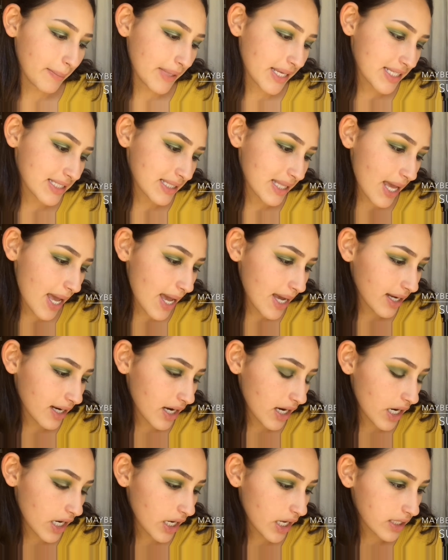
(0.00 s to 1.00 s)
mixta a
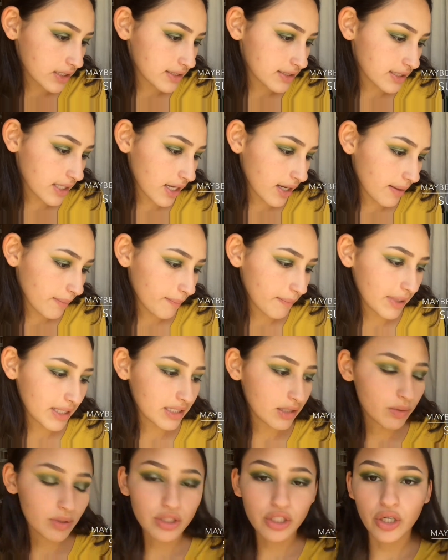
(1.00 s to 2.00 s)
grasa,
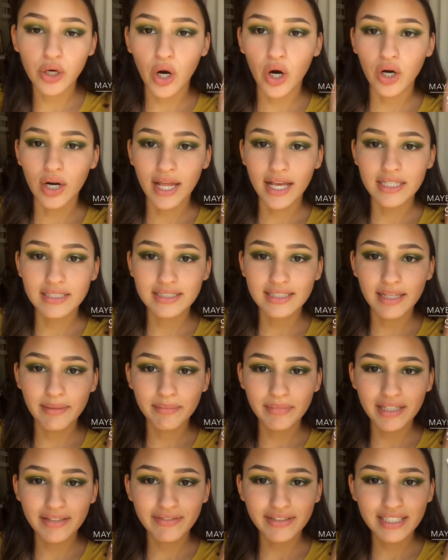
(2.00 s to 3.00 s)
24 horas de
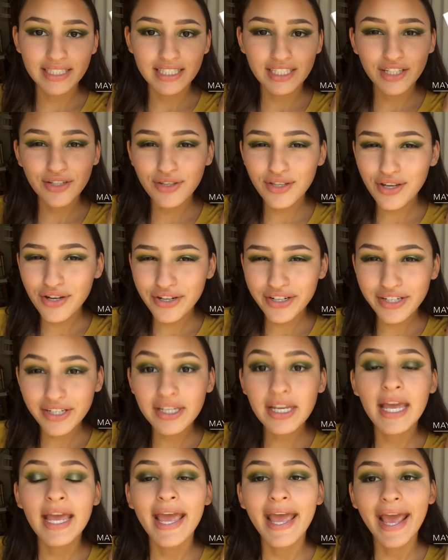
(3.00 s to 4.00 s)
Maybelline New
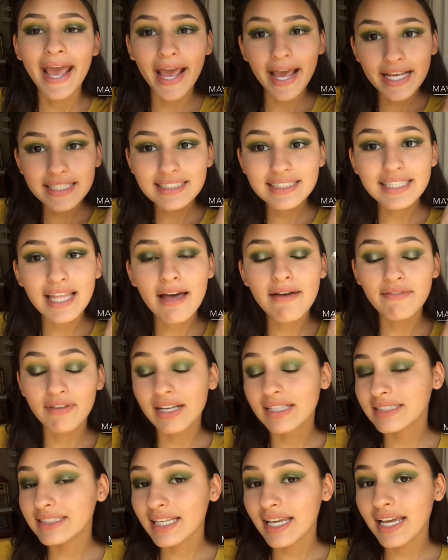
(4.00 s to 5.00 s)
York. Esta
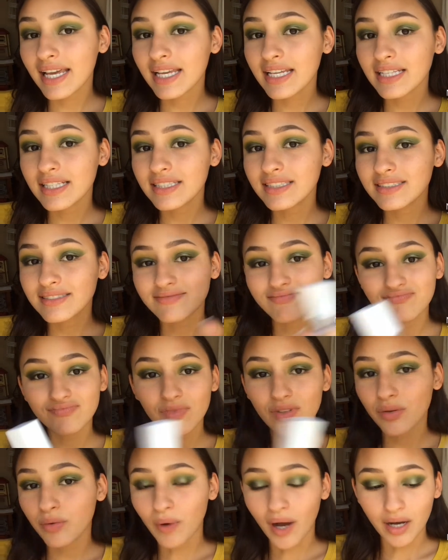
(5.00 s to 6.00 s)
base,
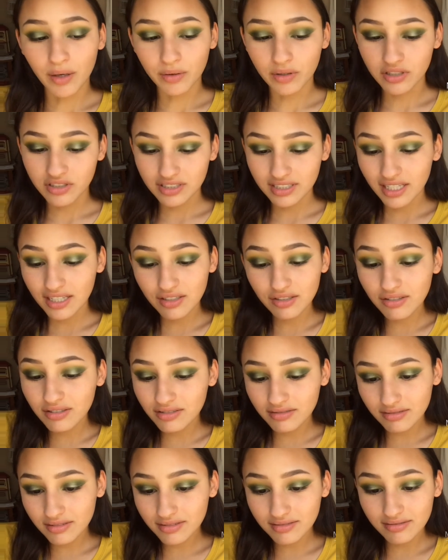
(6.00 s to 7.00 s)
wow, o sea,
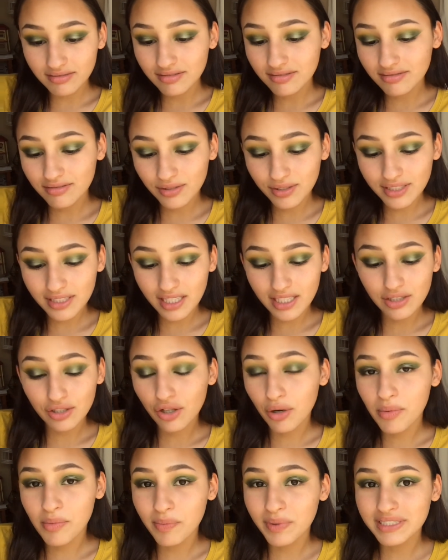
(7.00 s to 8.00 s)
no, no entiendo
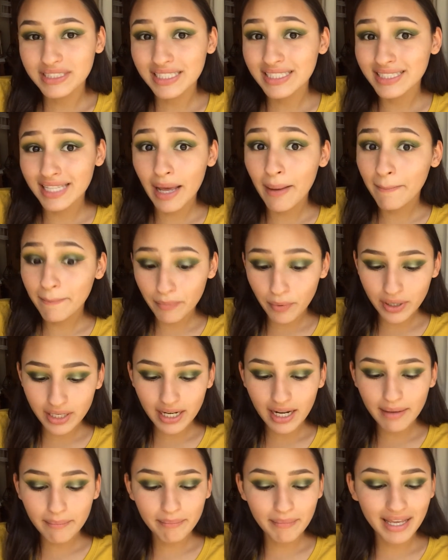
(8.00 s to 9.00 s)
cómo puede ser tan
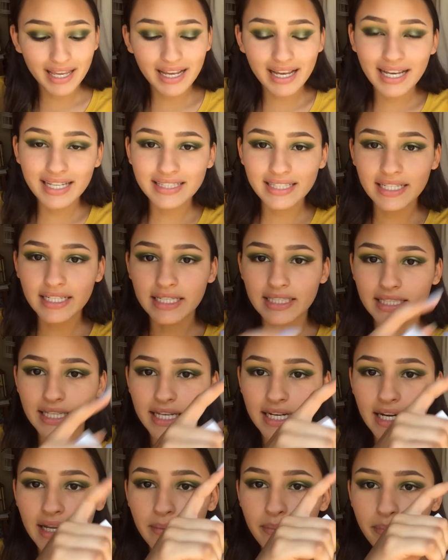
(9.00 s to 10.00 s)
buena. Me encanta que
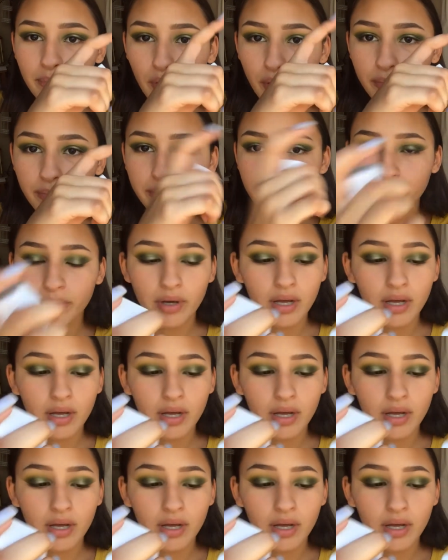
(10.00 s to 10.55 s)
tiene pump